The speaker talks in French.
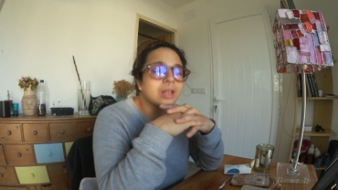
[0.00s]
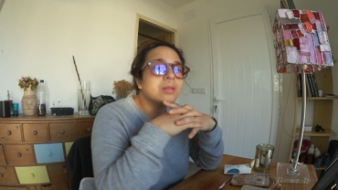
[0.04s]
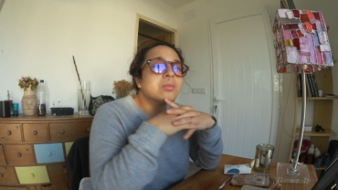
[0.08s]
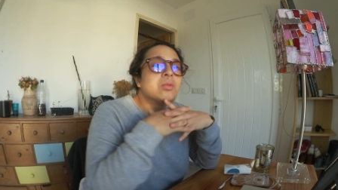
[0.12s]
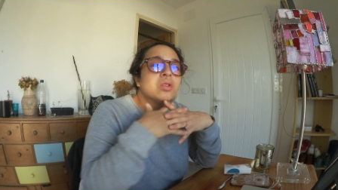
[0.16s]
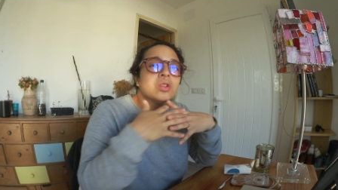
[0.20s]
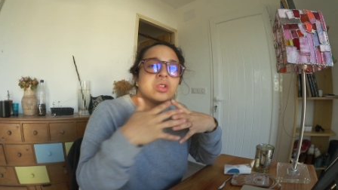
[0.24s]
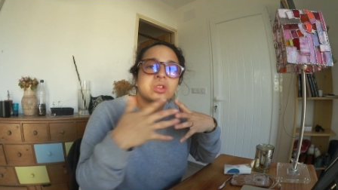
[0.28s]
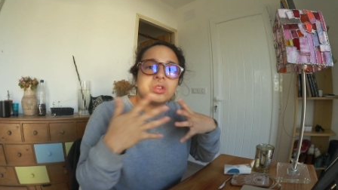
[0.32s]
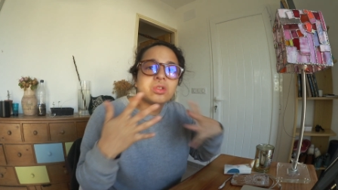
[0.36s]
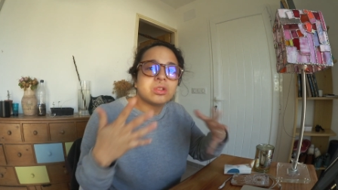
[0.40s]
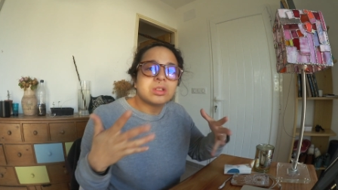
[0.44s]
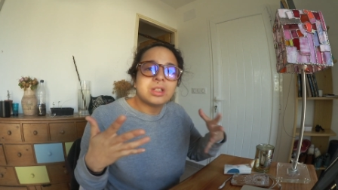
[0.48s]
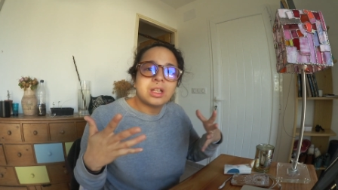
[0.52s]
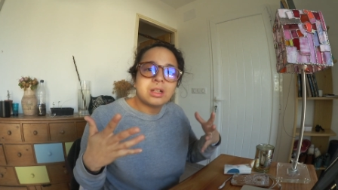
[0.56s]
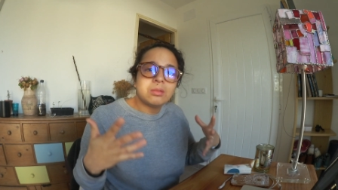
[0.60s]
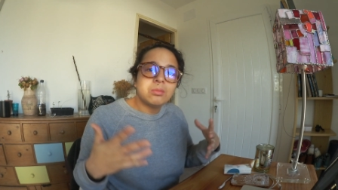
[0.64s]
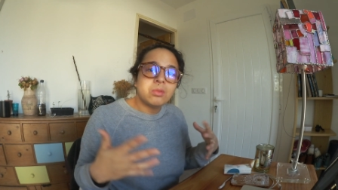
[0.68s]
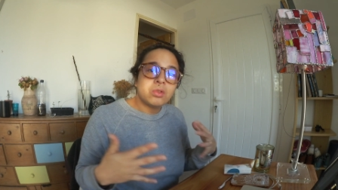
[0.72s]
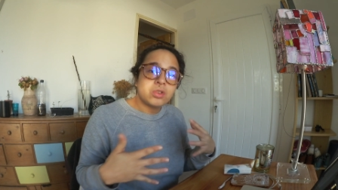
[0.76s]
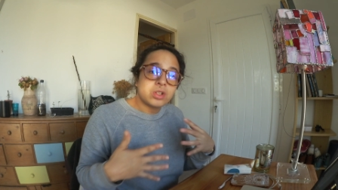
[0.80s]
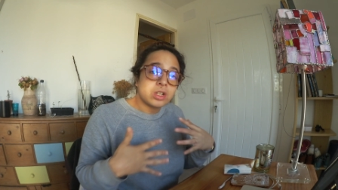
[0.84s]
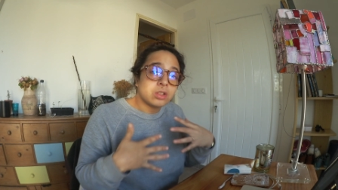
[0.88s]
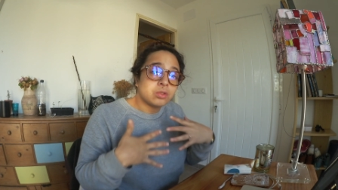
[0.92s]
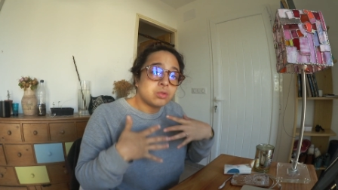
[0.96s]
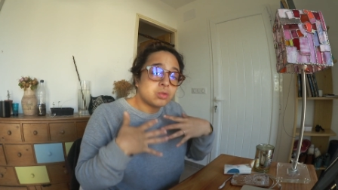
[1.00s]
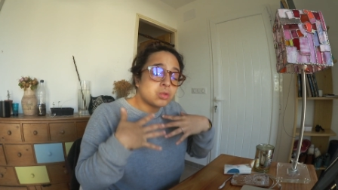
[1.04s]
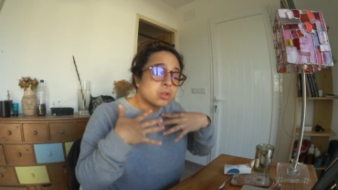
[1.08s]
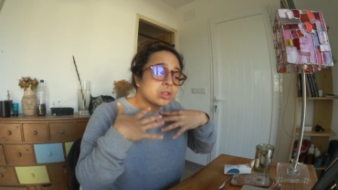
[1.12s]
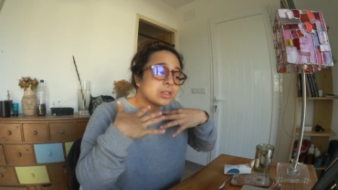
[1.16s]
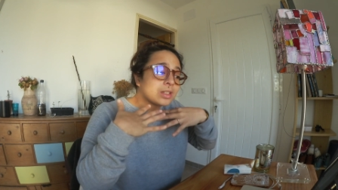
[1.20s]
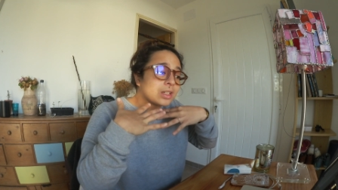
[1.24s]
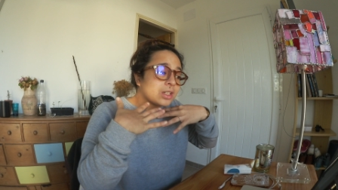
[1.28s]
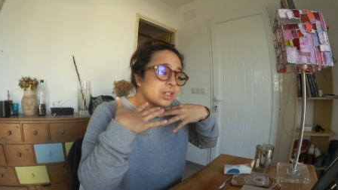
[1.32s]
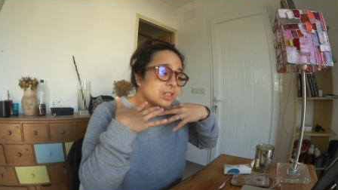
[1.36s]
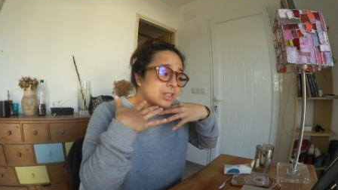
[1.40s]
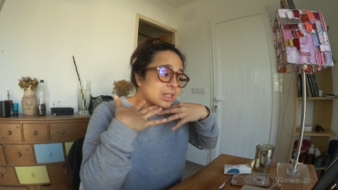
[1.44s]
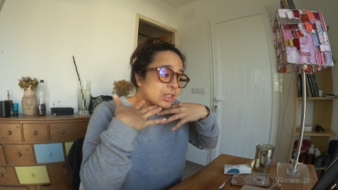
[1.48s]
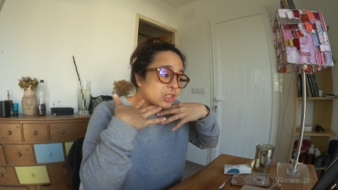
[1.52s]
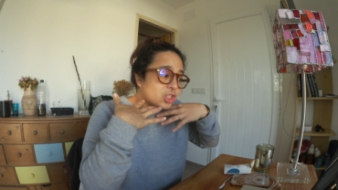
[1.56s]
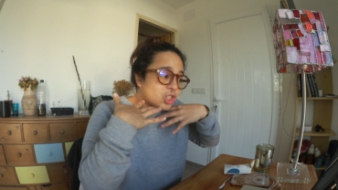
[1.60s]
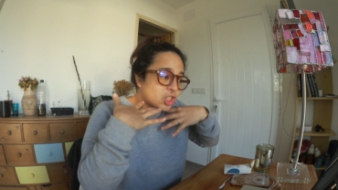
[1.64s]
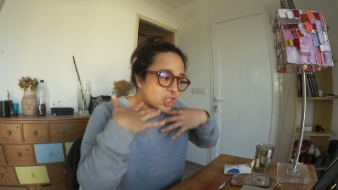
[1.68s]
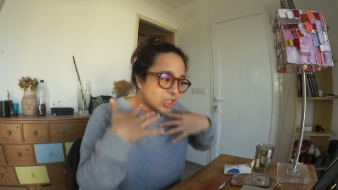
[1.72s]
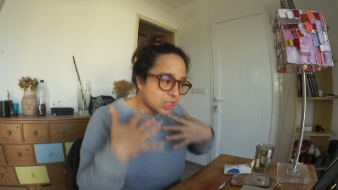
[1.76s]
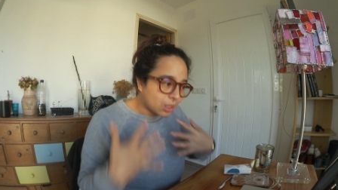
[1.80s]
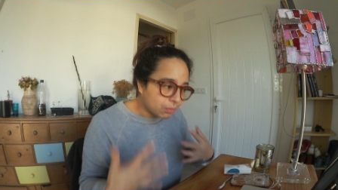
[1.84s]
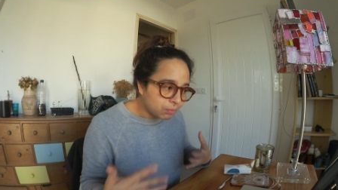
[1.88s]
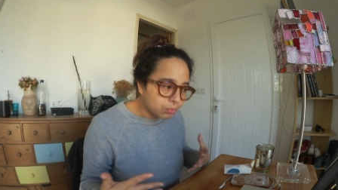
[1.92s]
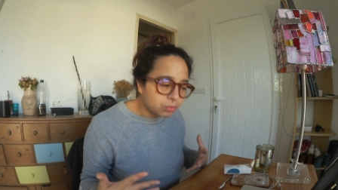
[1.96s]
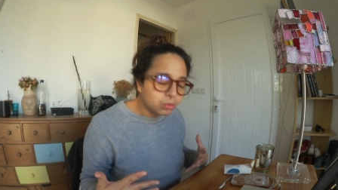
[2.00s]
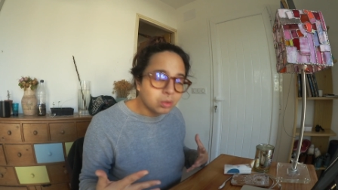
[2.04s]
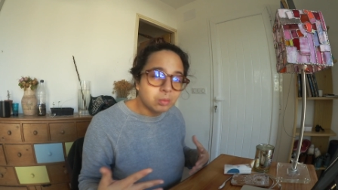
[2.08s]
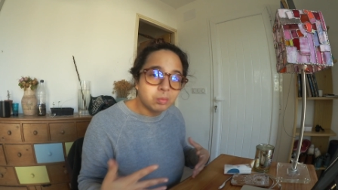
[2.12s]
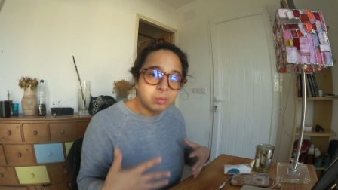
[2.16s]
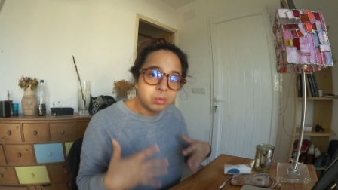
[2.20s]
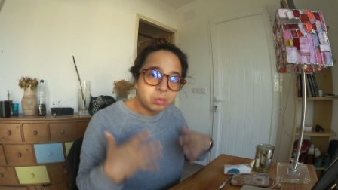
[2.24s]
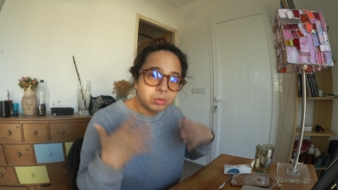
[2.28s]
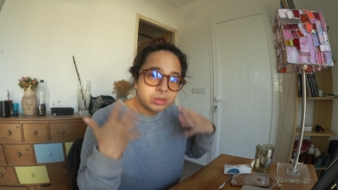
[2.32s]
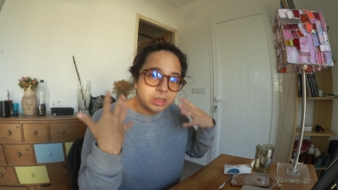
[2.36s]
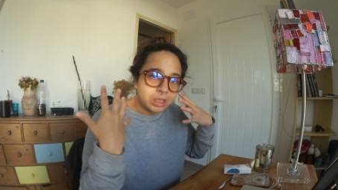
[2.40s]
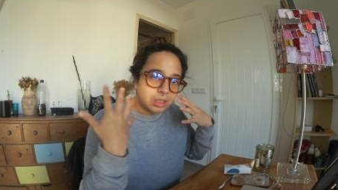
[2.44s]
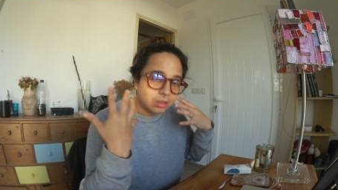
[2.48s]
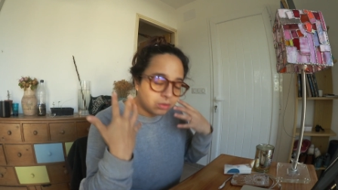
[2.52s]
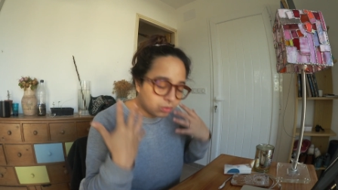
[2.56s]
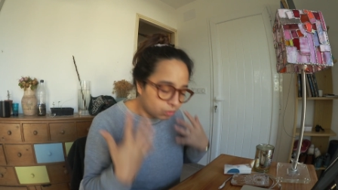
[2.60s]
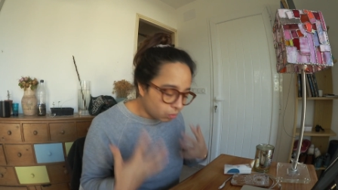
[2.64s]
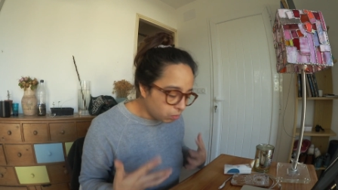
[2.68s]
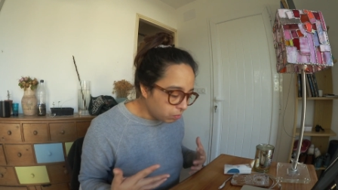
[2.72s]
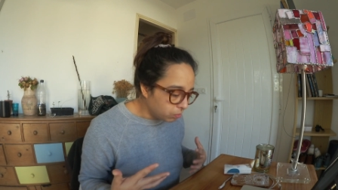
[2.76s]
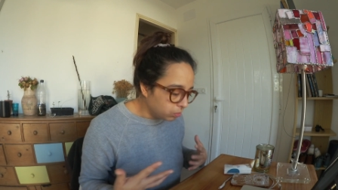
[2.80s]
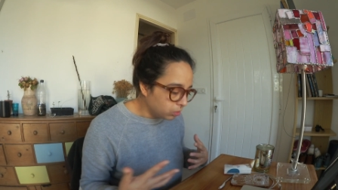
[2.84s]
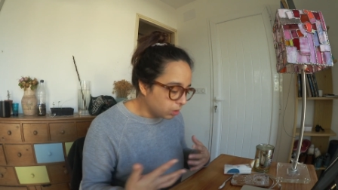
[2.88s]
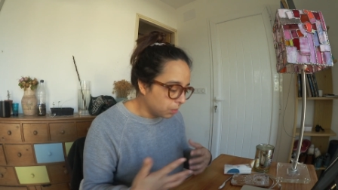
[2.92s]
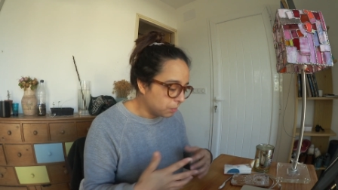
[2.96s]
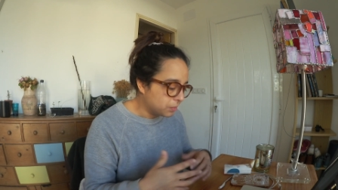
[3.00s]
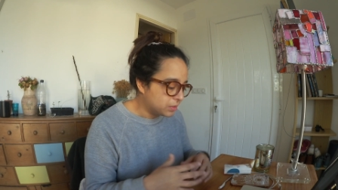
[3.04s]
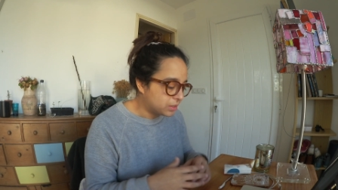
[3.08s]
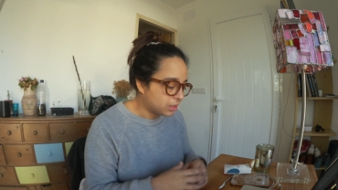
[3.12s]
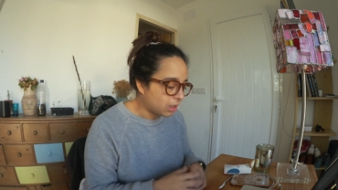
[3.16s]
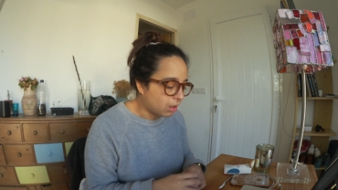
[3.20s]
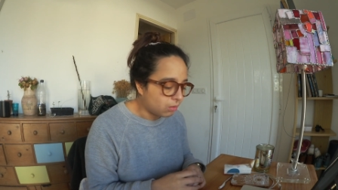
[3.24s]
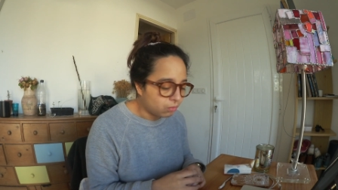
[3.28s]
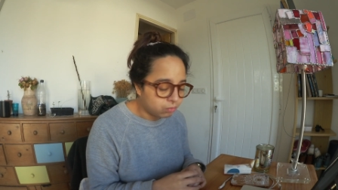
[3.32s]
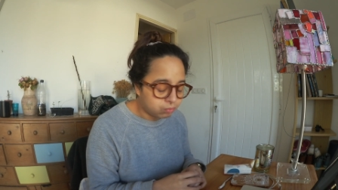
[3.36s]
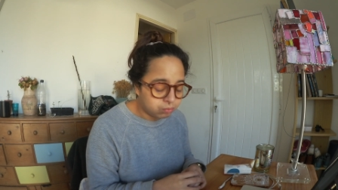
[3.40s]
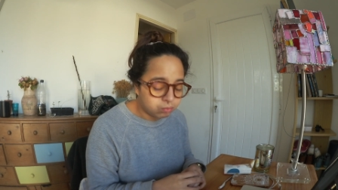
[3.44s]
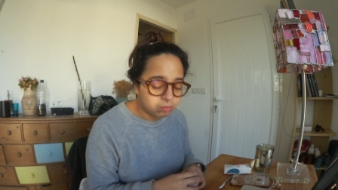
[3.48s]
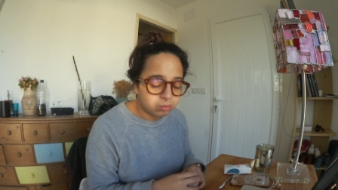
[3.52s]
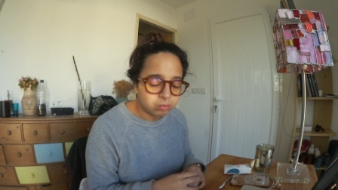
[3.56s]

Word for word: émotionnellement, j'ai toujours cette chape de plomb qui tombe comme ça.